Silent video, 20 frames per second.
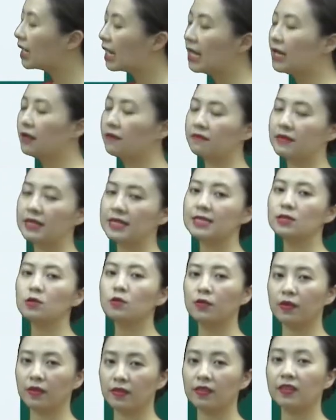định, ví dụ
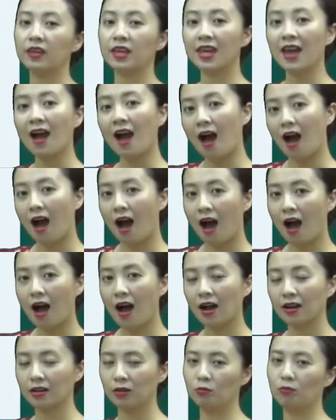the young,
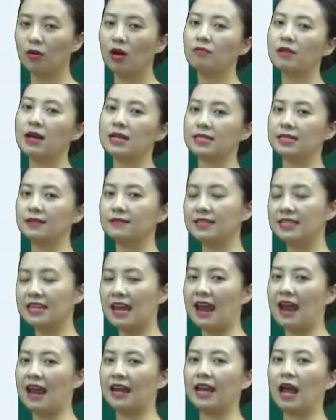đúng không ạ? À? Giới
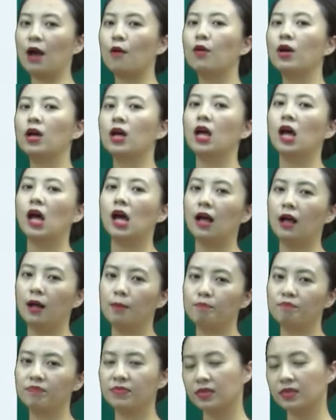trẻ nào, um,